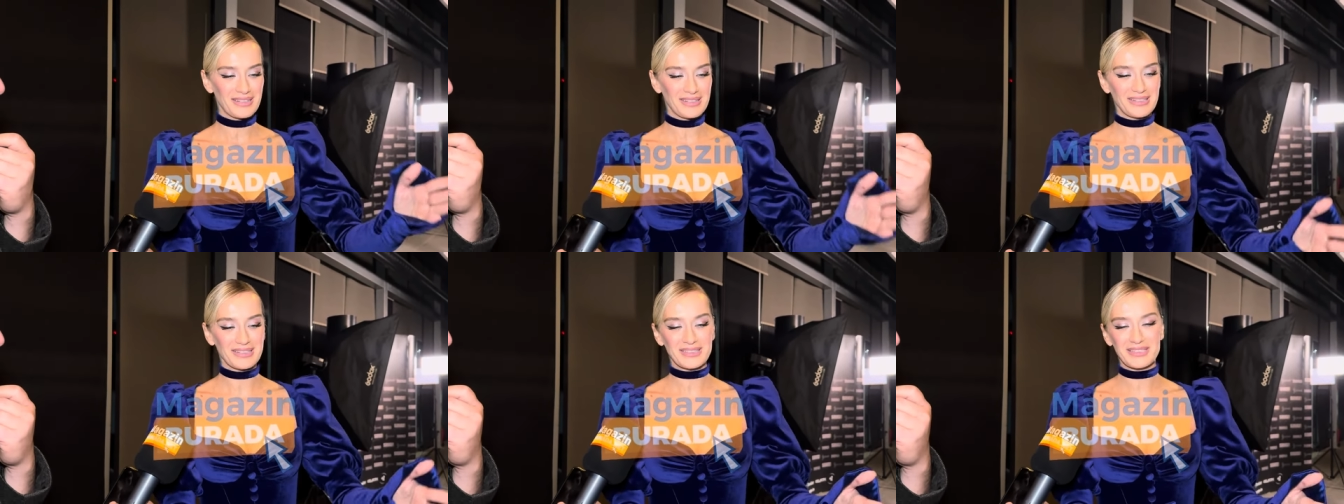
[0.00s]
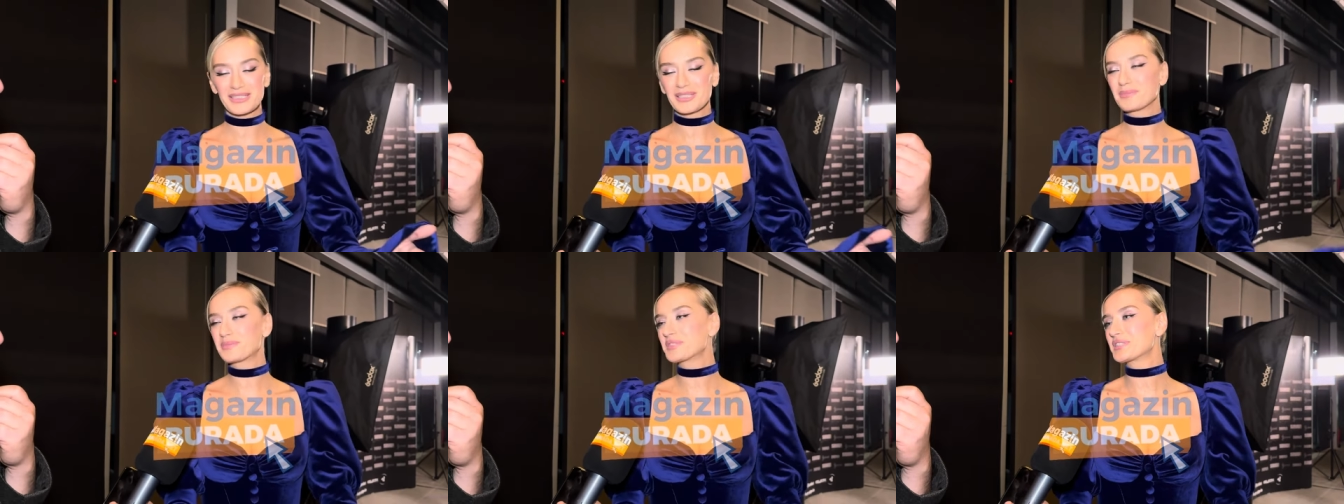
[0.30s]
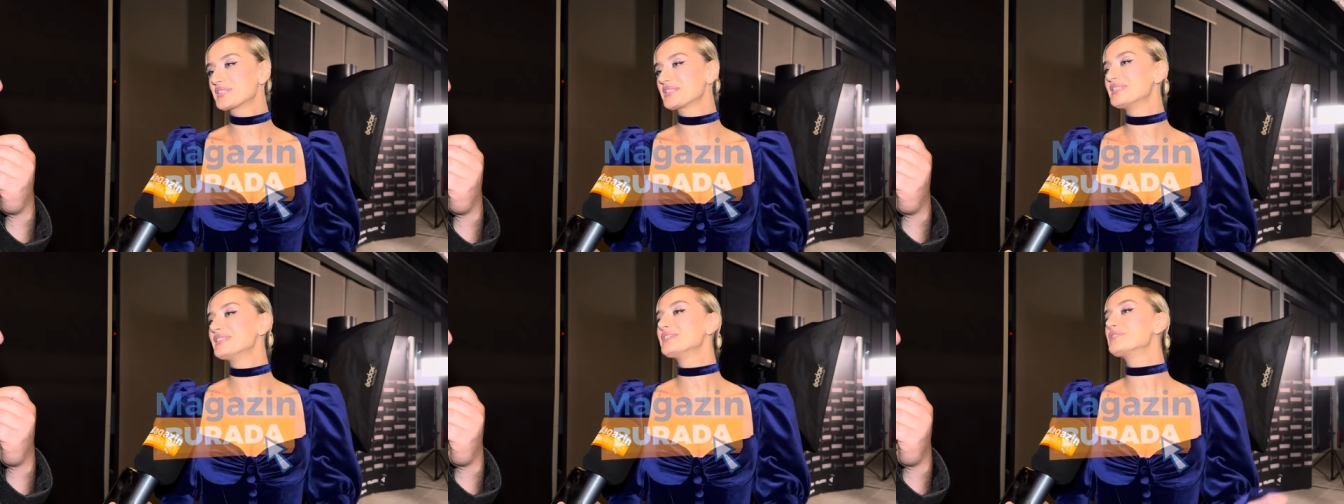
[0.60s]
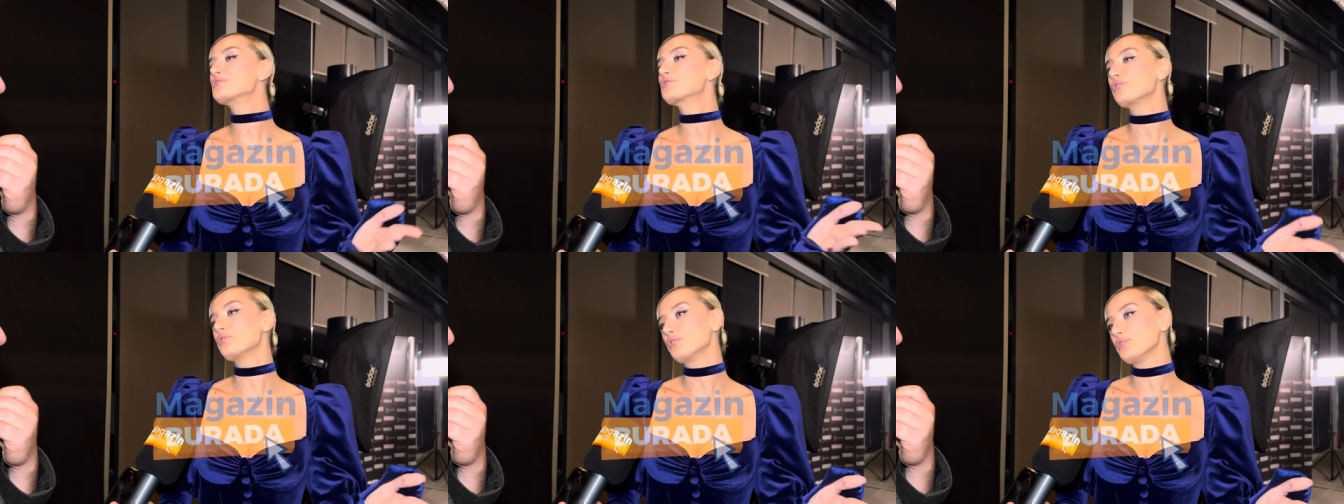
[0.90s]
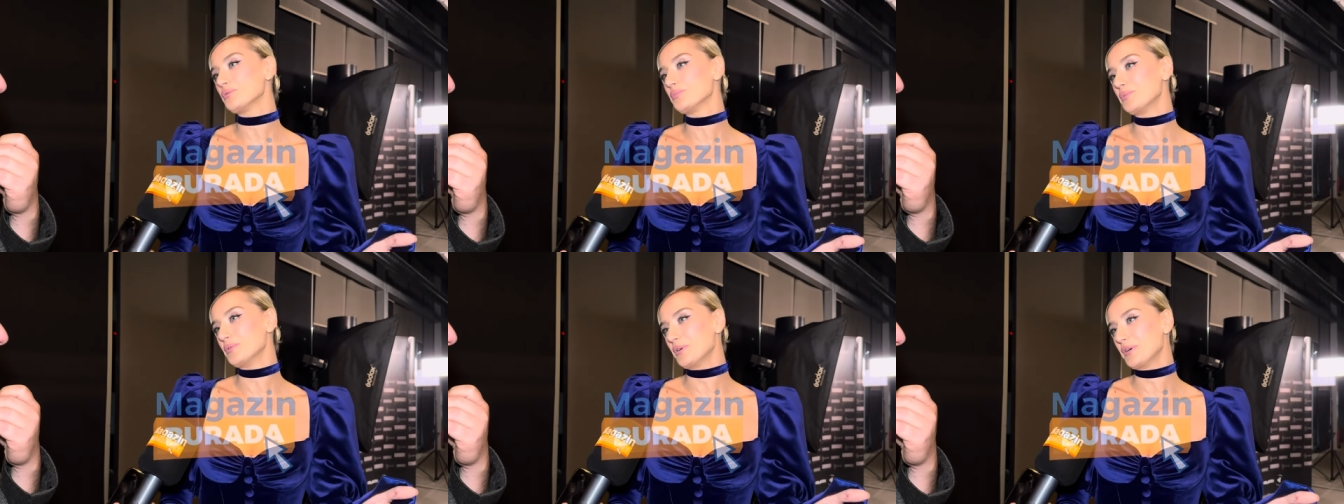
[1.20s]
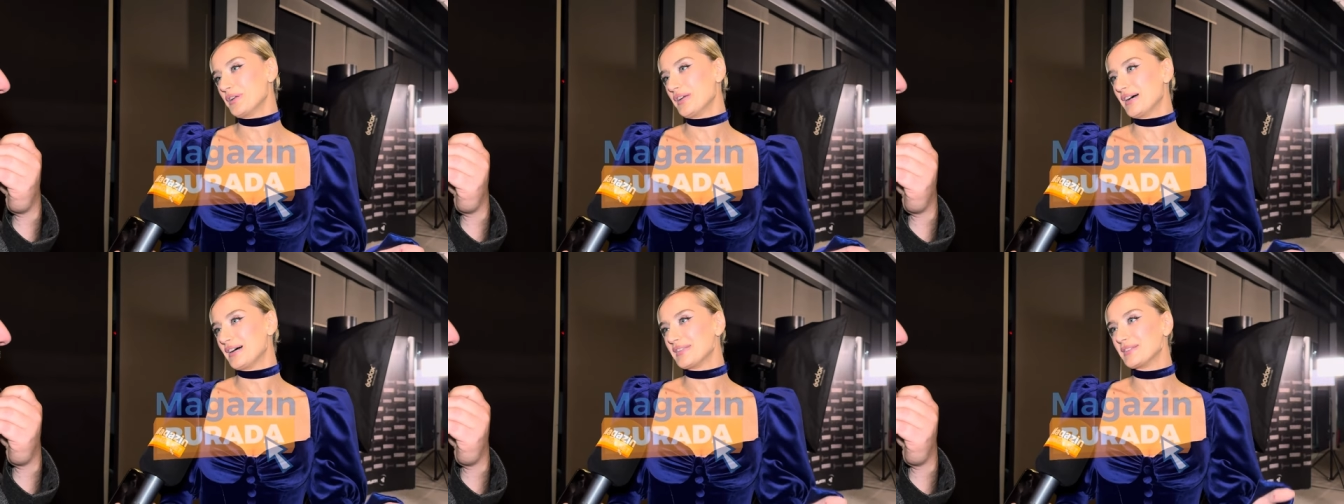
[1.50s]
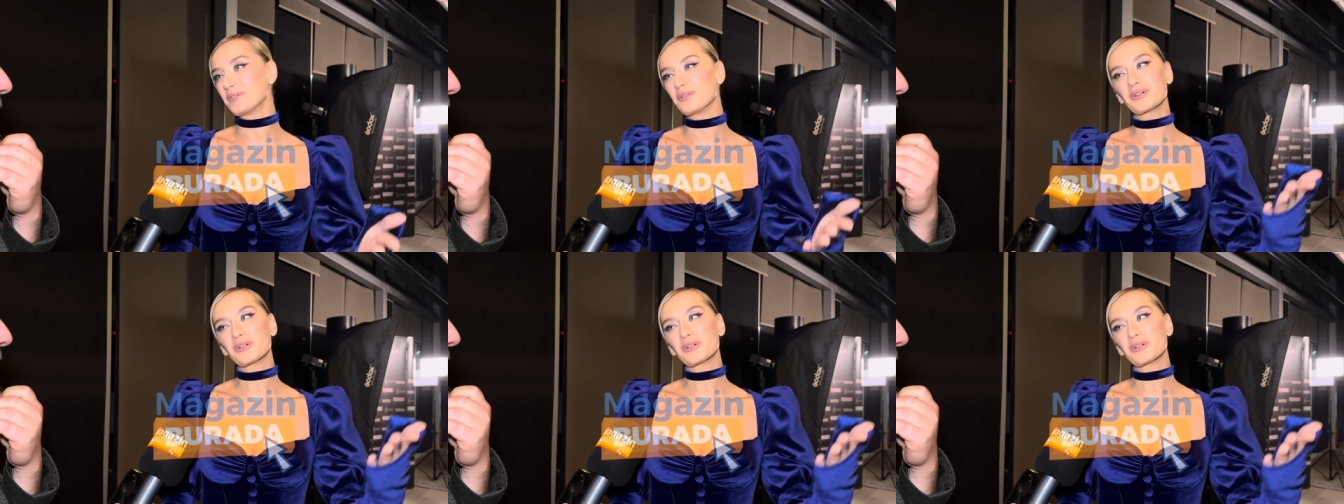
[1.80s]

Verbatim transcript: Yazılıp çizilince olmuyor yani.